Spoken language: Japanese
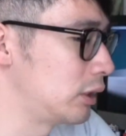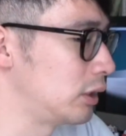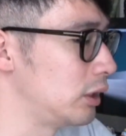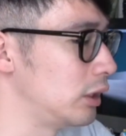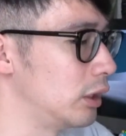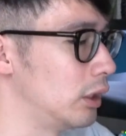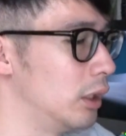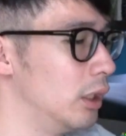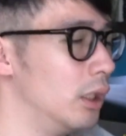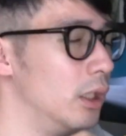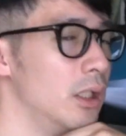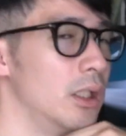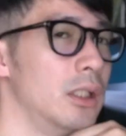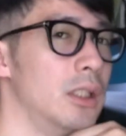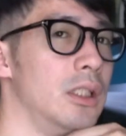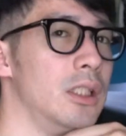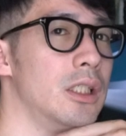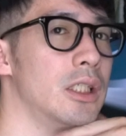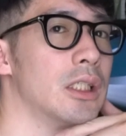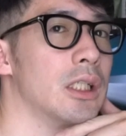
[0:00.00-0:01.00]
じ
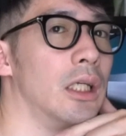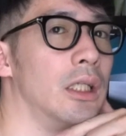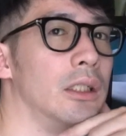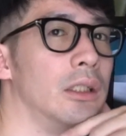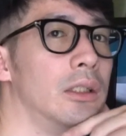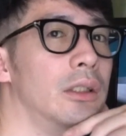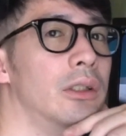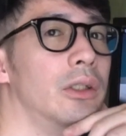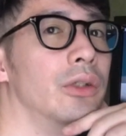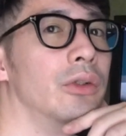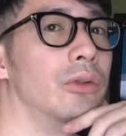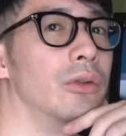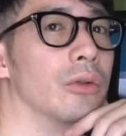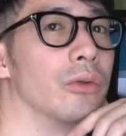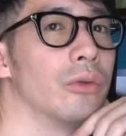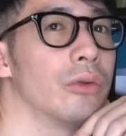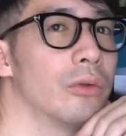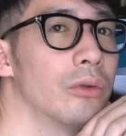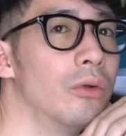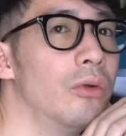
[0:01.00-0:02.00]
にしたいっていうの
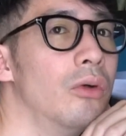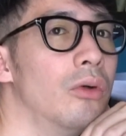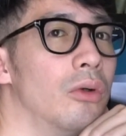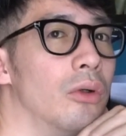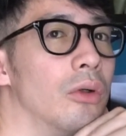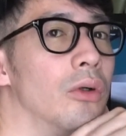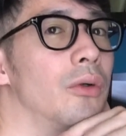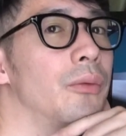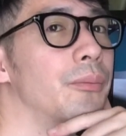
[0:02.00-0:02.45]
と